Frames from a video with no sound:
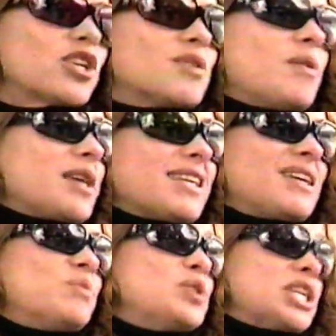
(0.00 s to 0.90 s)
nos vamos a casar
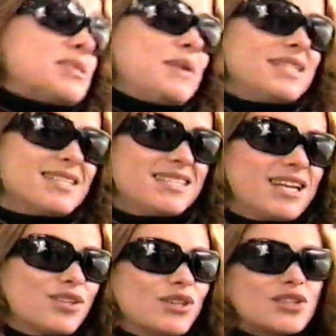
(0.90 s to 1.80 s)
muchas veces,
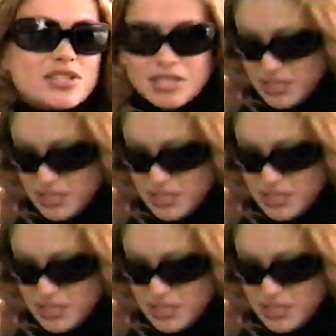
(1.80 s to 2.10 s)
¿cierto? Entonces,